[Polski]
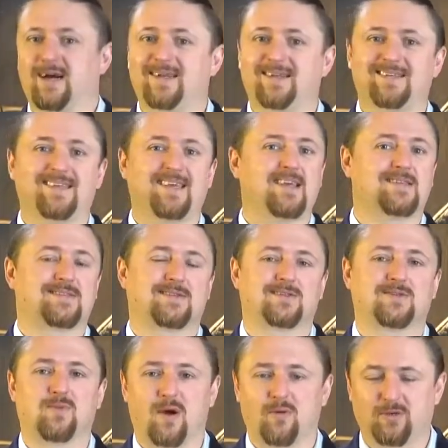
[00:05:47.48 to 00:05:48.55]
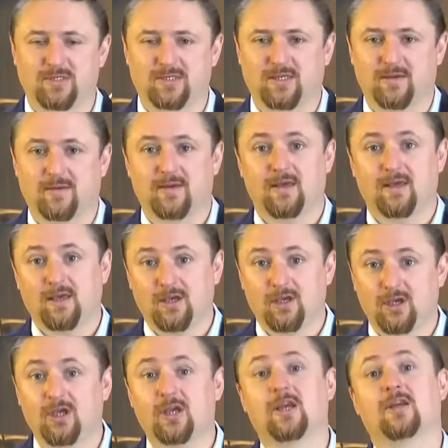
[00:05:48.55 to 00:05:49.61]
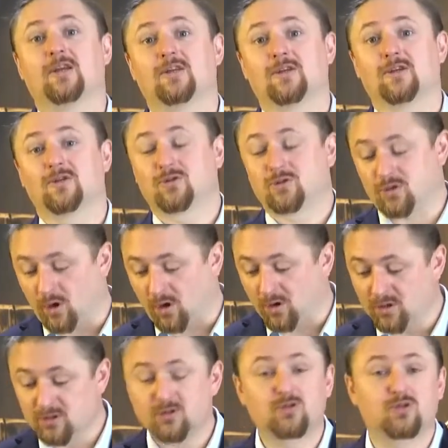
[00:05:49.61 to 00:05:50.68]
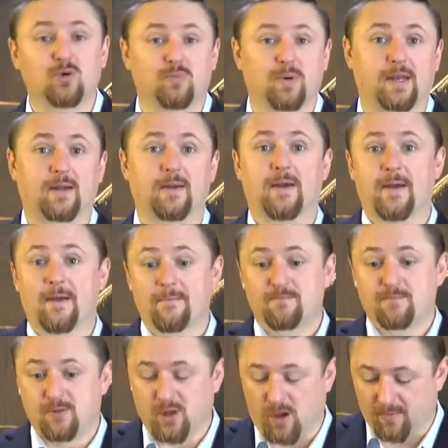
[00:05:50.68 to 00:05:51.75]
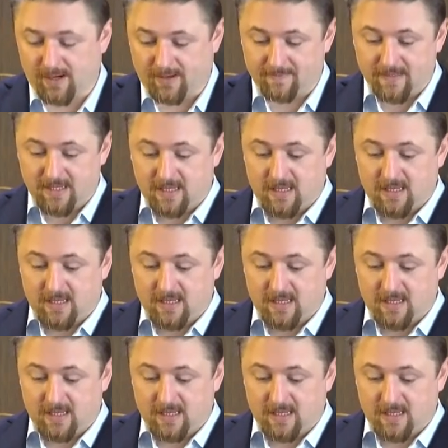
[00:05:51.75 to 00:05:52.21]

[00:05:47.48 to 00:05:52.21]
ale nie jest to zła whisky. I to super. Dobra.